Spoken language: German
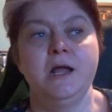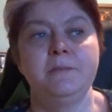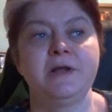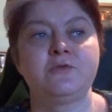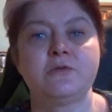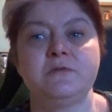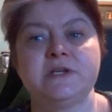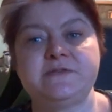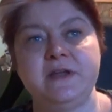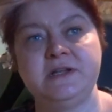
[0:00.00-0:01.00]
Mal gucken,
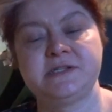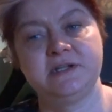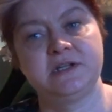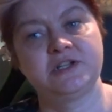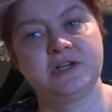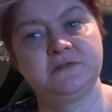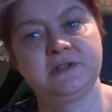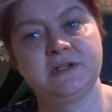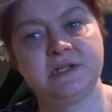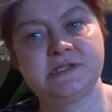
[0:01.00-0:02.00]
was wir alles hier dann
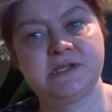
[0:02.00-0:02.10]
schaffen in der